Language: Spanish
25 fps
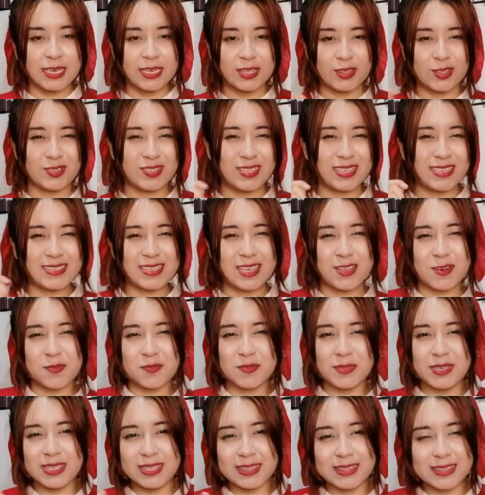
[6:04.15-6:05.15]
Entonces ese
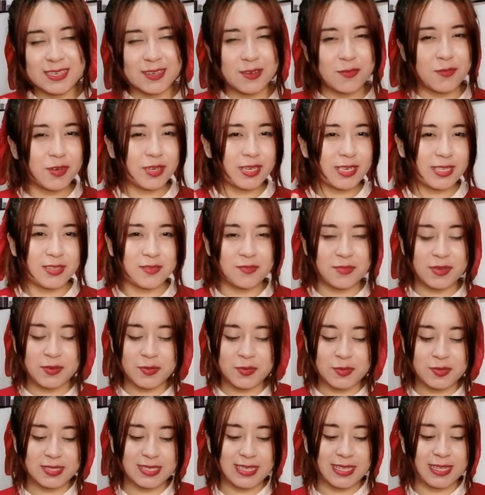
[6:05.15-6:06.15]
aromita como que no me
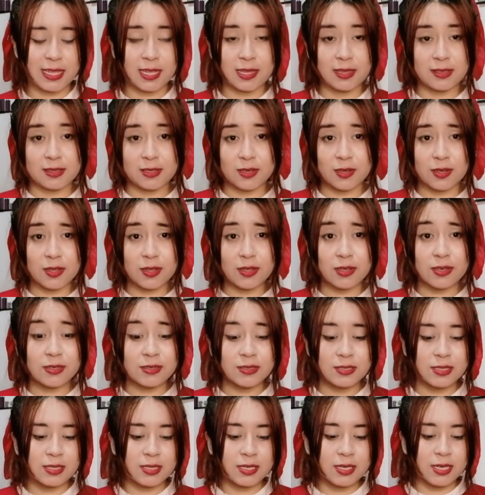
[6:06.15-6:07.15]
gusta del
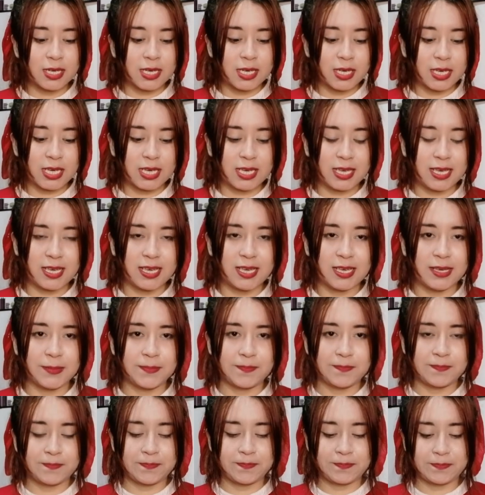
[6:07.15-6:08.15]
todo,
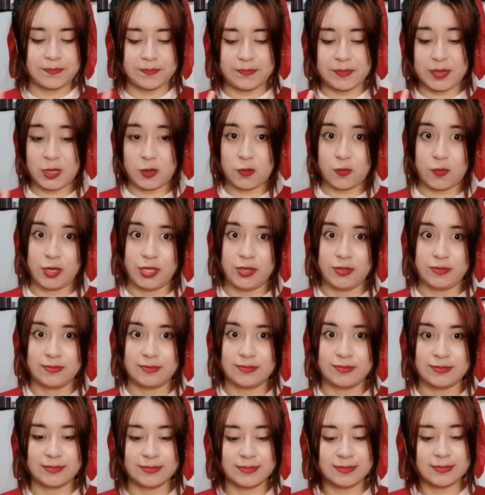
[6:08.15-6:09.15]
em, pero bueno,
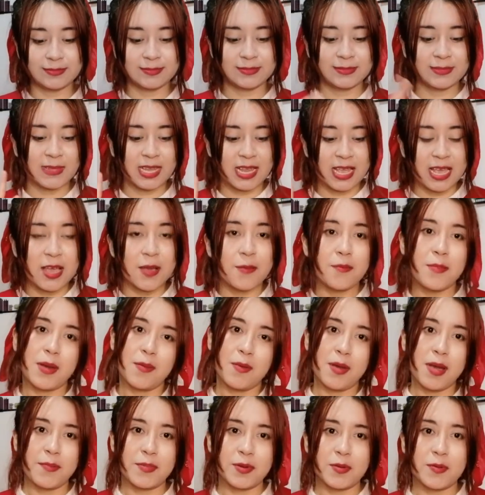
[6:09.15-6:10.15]

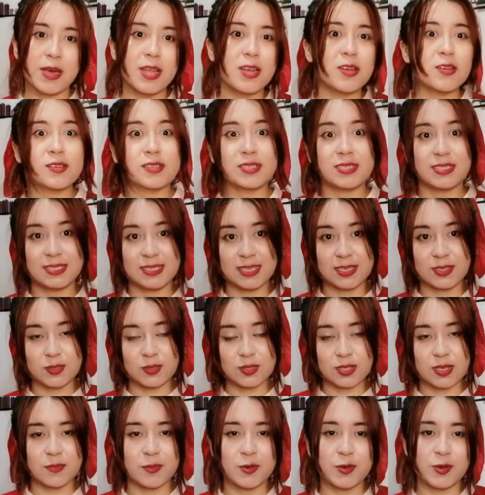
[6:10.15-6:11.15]
vamos a probarlo, quizás
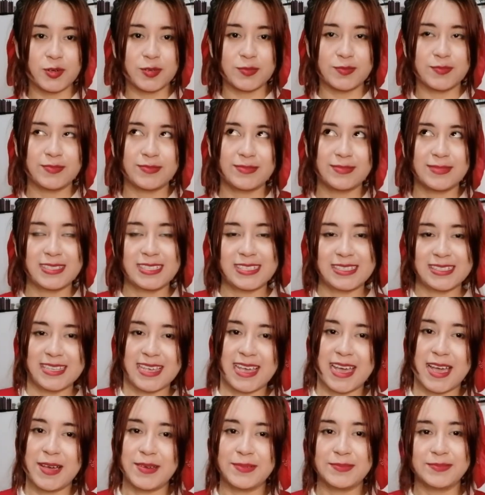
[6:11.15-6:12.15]
su sabor sí
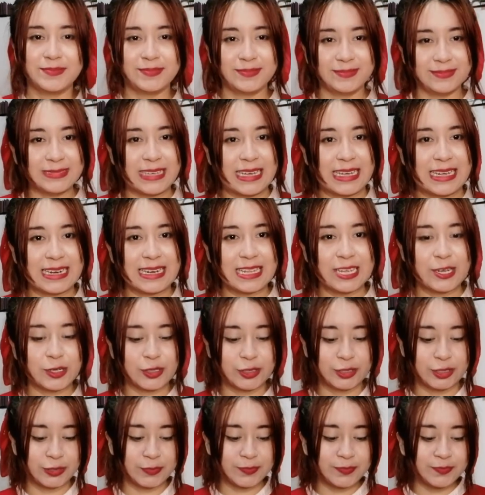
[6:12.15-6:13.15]
sea más
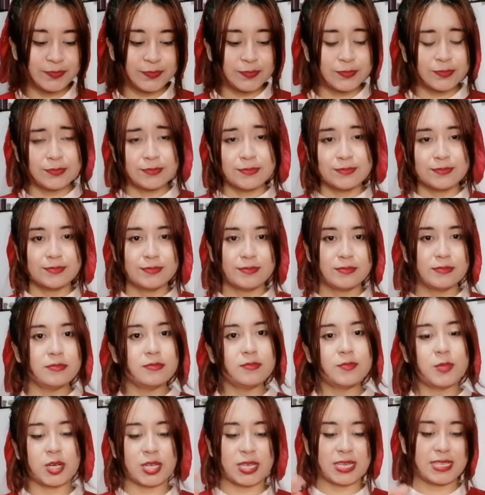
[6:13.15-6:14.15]
rico, ¿no?
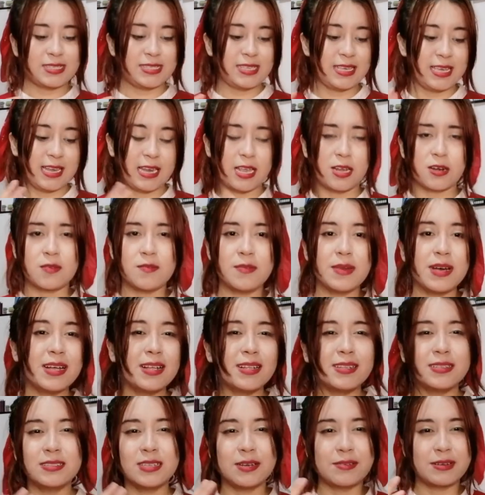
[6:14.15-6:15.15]
Porque sí, el
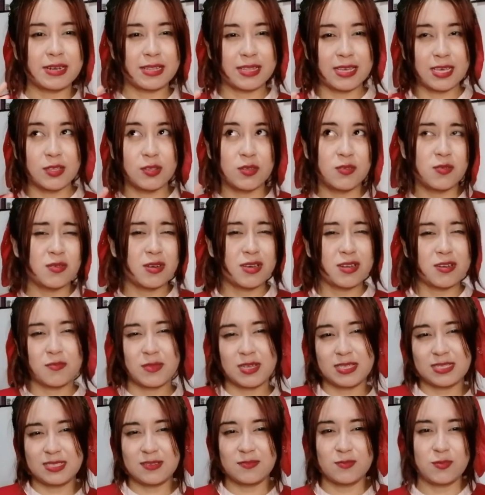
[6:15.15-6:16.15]
aroma la verdad no es un
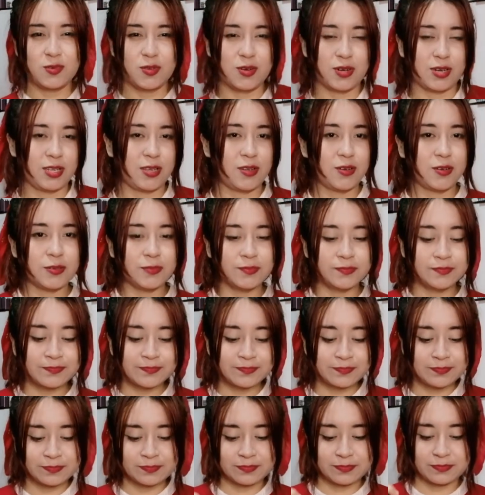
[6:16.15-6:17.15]
aroma así muy rico,
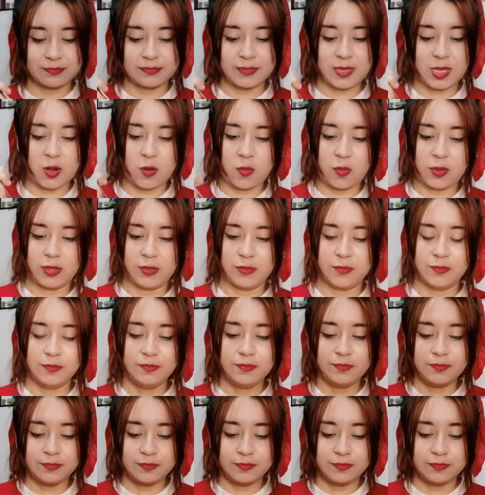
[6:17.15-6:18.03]
pero bueno.